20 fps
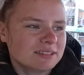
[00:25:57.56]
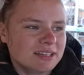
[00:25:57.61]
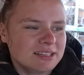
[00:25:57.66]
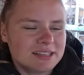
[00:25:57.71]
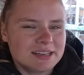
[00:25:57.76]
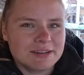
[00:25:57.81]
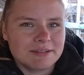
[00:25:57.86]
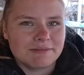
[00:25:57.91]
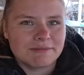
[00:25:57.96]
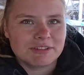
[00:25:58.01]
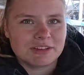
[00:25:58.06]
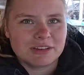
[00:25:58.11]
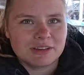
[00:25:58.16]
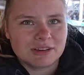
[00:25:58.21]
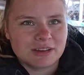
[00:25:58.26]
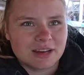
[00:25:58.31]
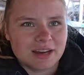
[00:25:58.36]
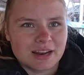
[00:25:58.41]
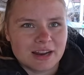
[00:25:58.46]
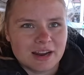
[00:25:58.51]
es halt irgendwie,
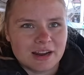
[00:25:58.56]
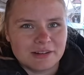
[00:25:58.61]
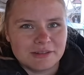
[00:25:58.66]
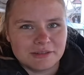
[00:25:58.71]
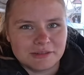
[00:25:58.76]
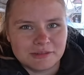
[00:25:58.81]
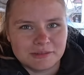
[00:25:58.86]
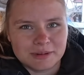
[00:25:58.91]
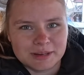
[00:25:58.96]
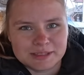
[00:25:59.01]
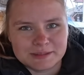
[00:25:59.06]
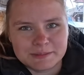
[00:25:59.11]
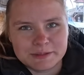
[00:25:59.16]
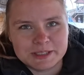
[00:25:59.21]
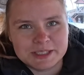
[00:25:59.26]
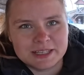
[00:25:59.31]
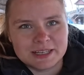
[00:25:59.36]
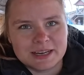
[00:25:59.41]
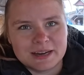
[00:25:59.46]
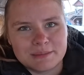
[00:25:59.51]
keine Ahnung, macht ein
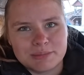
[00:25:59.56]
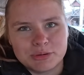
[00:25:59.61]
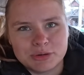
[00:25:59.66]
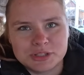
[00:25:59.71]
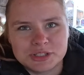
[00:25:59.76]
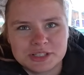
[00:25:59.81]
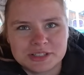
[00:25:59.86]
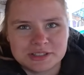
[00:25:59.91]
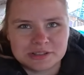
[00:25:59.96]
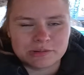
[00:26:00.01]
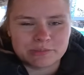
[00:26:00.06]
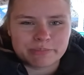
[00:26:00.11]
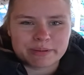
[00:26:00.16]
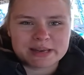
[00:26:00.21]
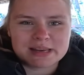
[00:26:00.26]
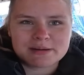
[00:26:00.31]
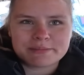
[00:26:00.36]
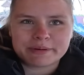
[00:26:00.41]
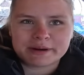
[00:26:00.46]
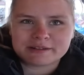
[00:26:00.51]
bisschen kaputt. So ein
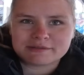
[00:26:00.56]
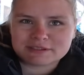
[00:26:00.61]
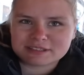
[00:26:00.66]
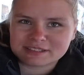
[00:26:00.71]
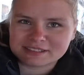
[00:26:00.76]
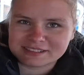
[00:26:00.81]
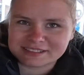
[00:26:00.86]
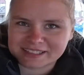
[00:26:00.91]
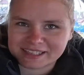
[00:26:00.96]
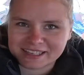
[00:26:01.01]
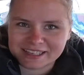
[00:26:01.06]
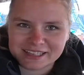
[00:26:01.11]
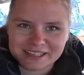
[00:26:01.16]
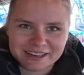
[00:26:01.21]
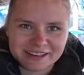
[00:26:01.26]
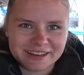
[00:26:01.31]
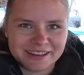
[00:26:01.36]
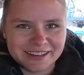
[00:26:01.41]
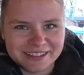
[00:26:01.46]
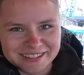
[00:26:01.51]
Bällebad, was ich drehen
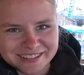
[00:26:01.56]
kann.